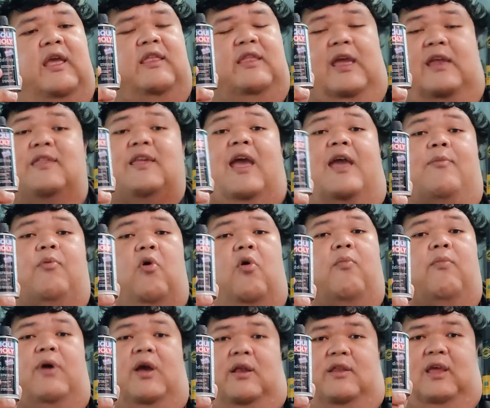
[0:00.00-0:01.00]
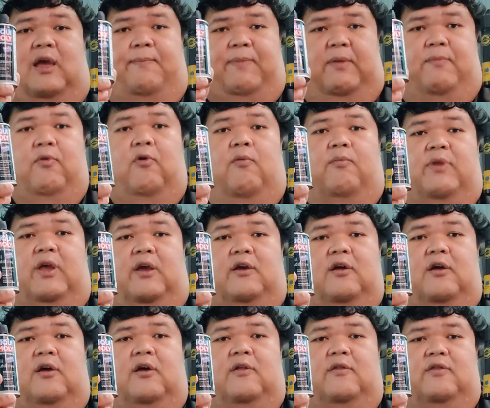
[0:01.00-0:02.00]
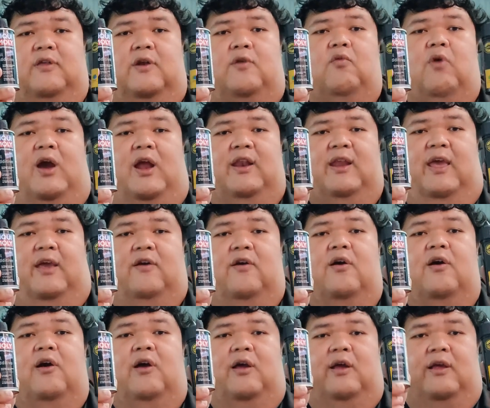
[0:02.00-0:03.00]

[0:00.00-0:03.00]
ในใจผมอะถ้าเป็นผมนะก็สะดวกอันไหนก็